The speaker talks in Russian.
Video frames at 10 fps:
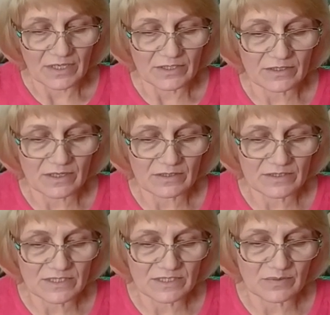играла
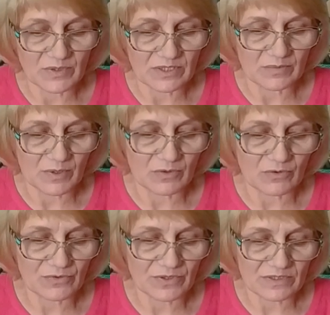с ними и
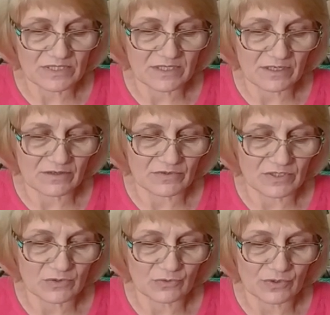покорно
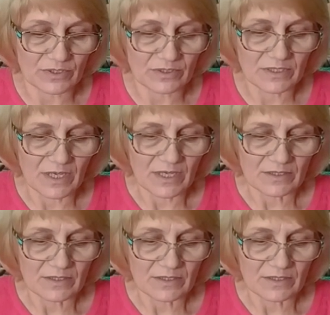растягивалась у норы,